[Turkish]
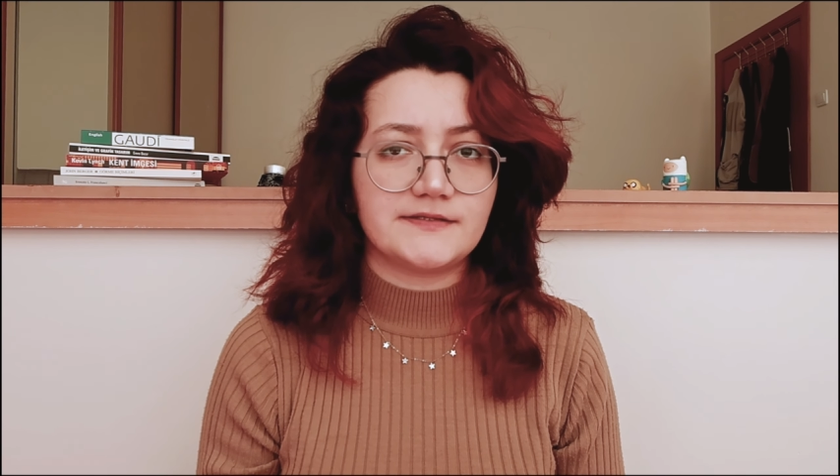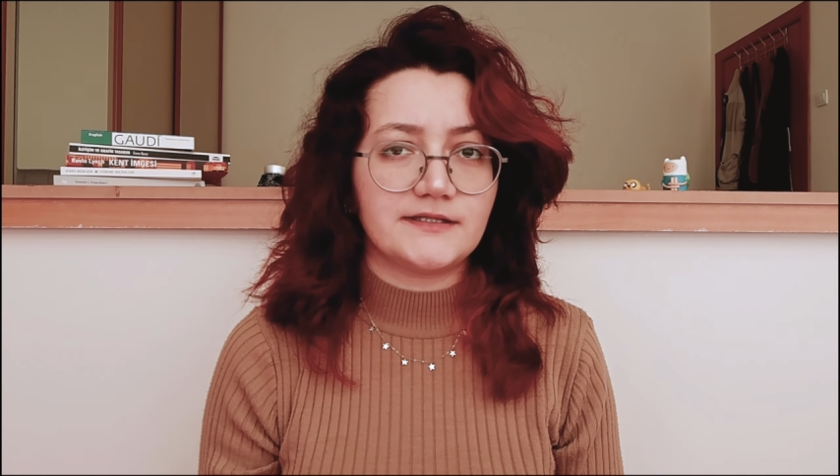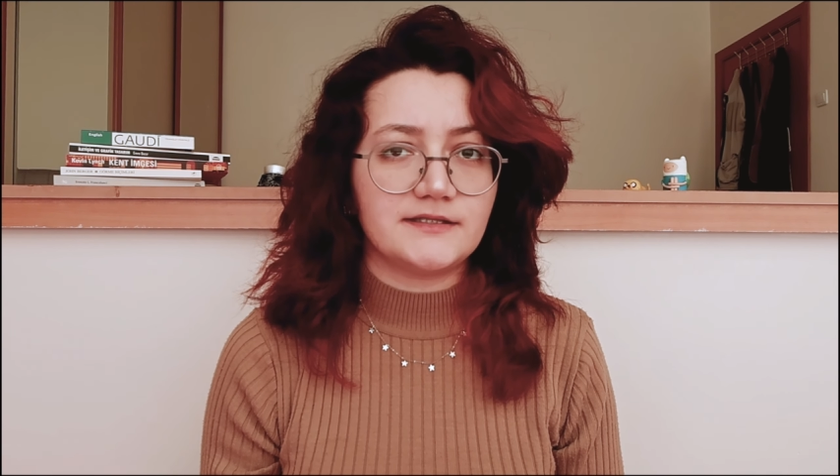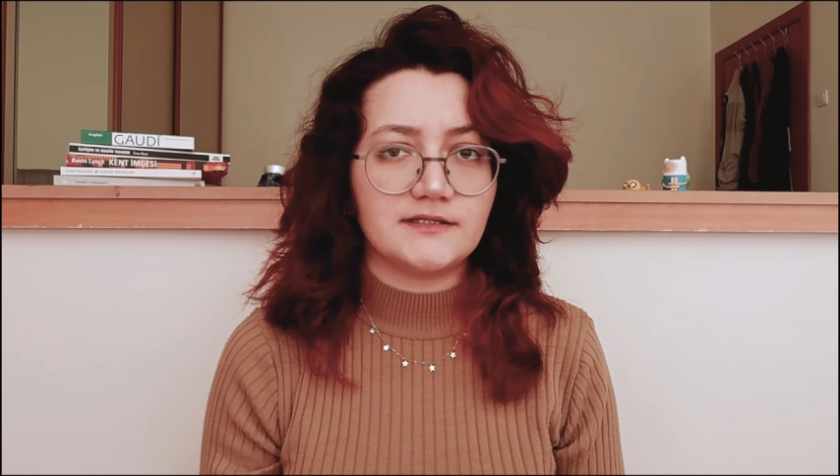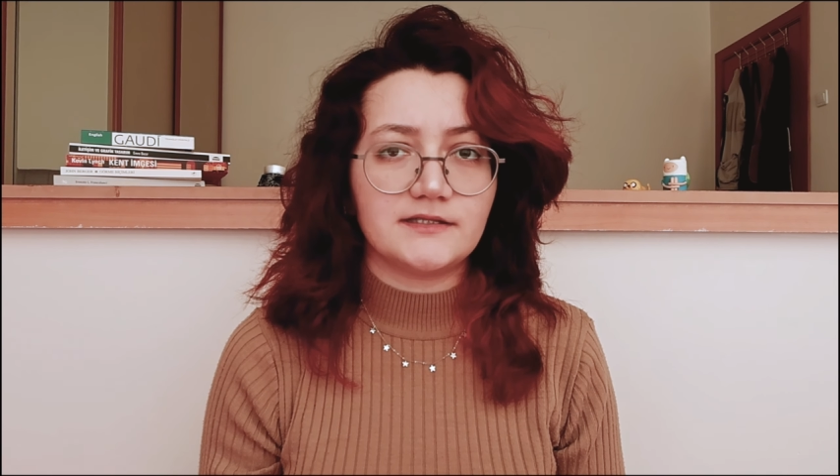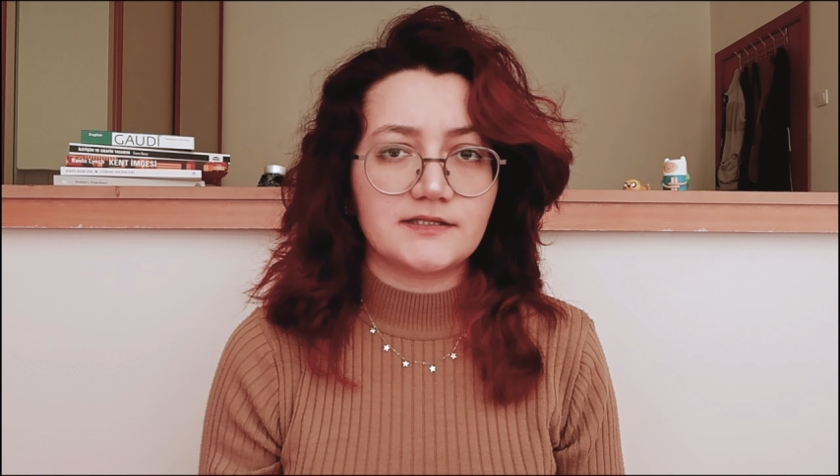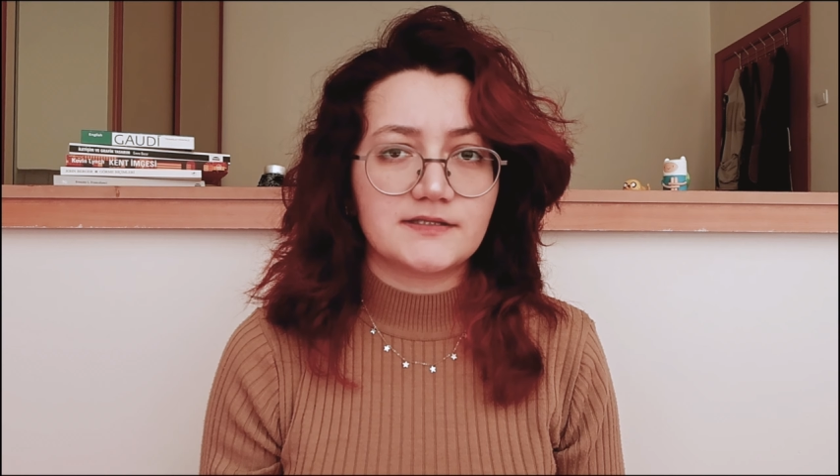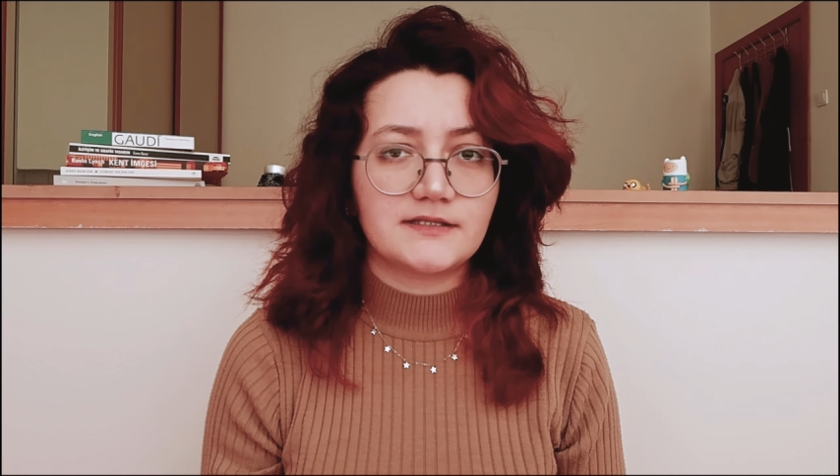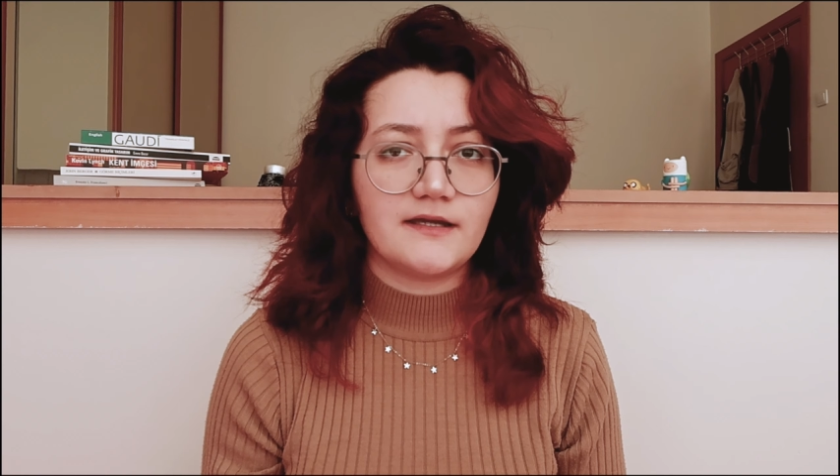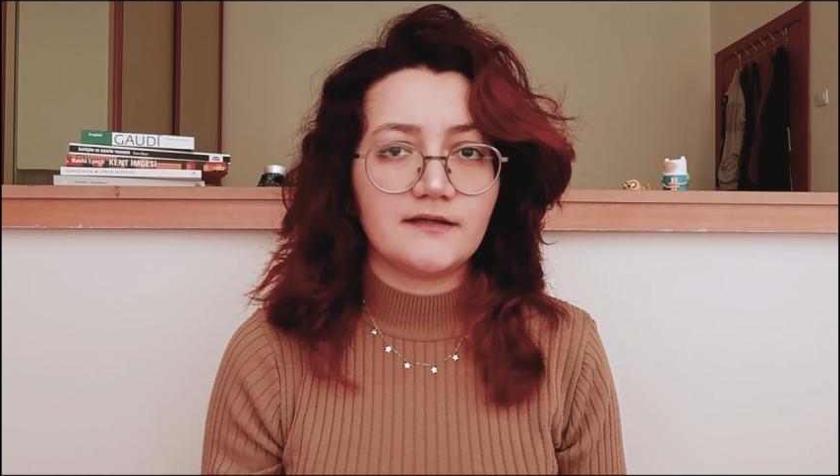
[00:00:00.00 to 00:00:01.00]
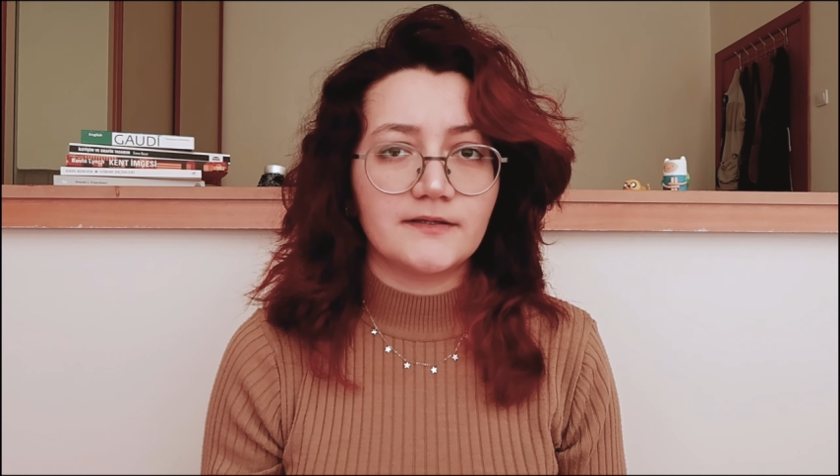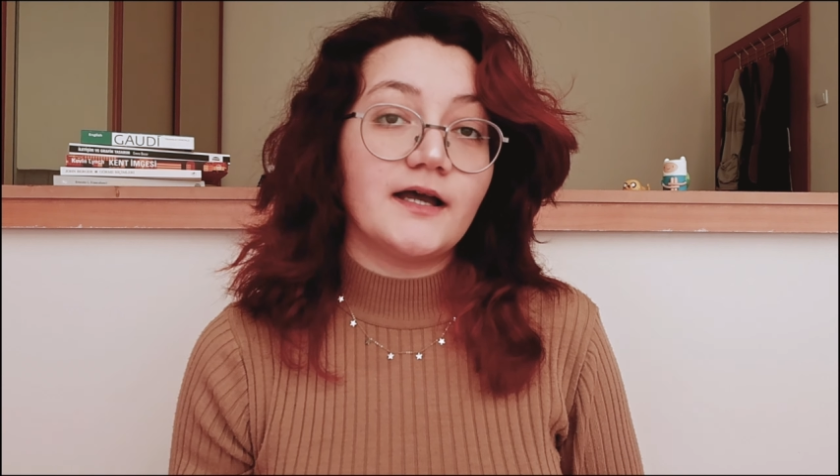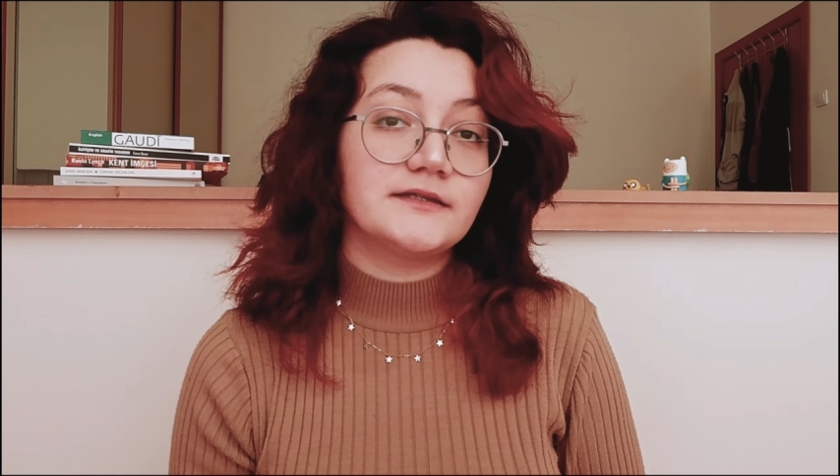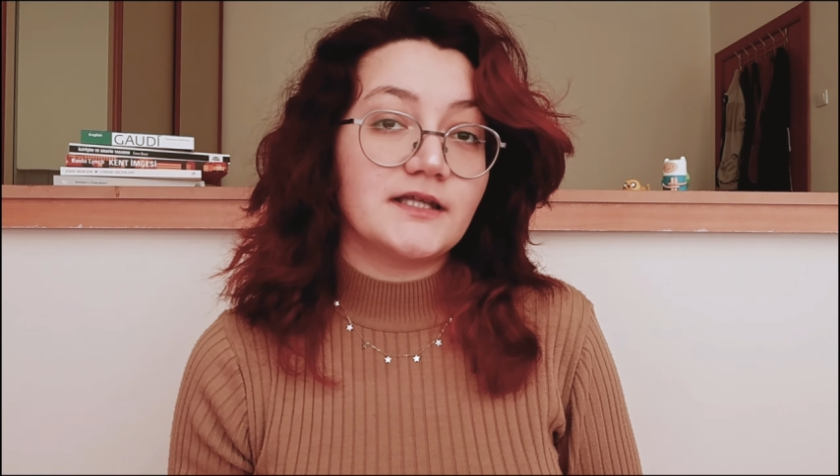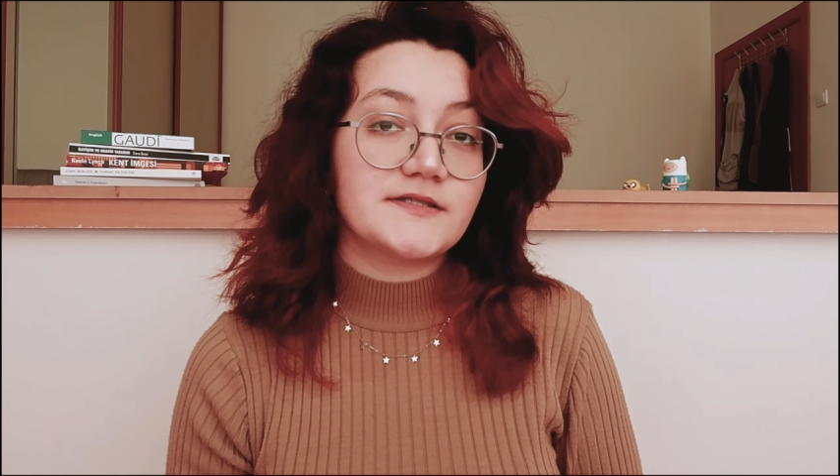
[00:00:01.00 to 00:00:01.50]
izlediğinizde
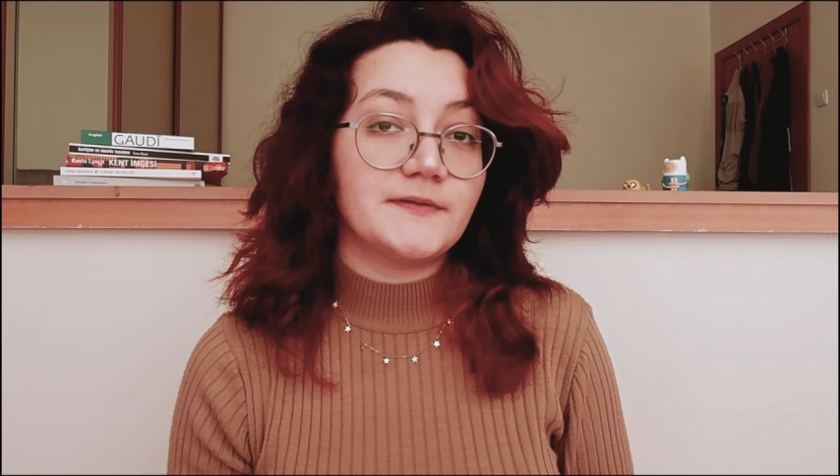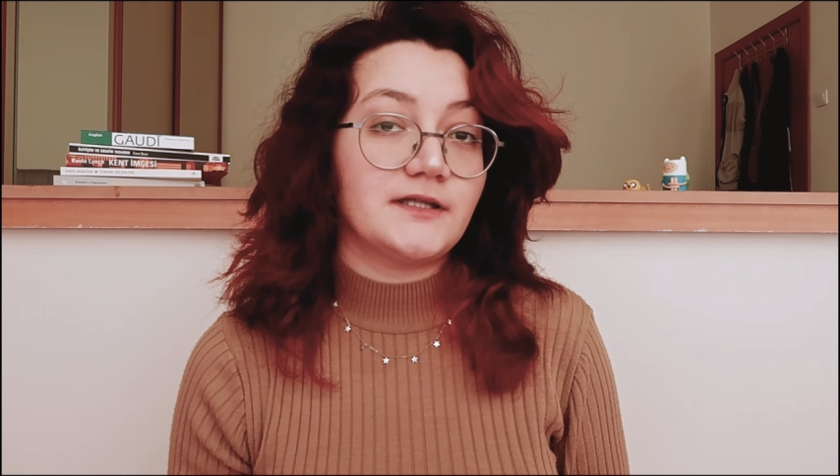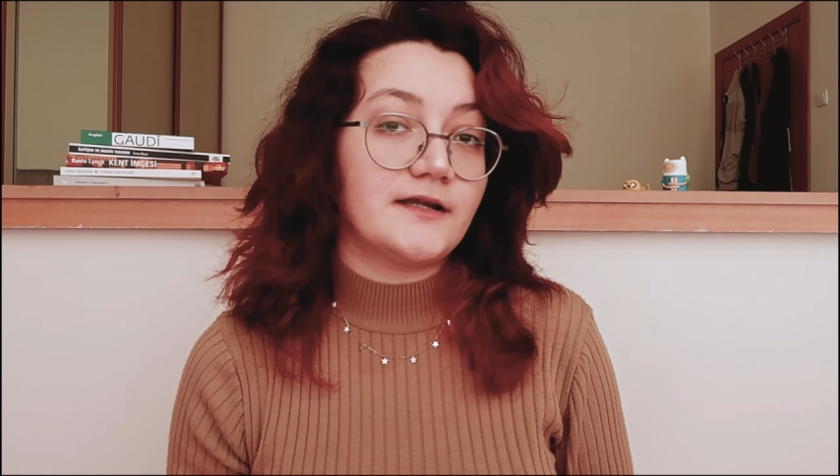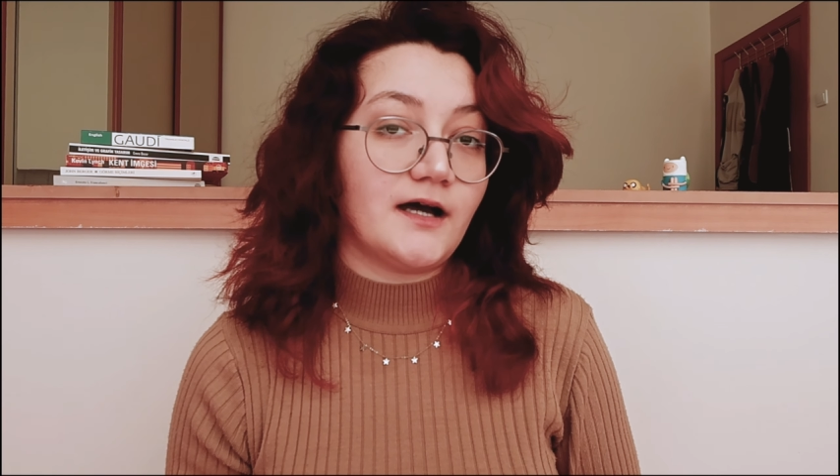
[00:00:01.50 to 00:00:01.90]
aydınlatmalar,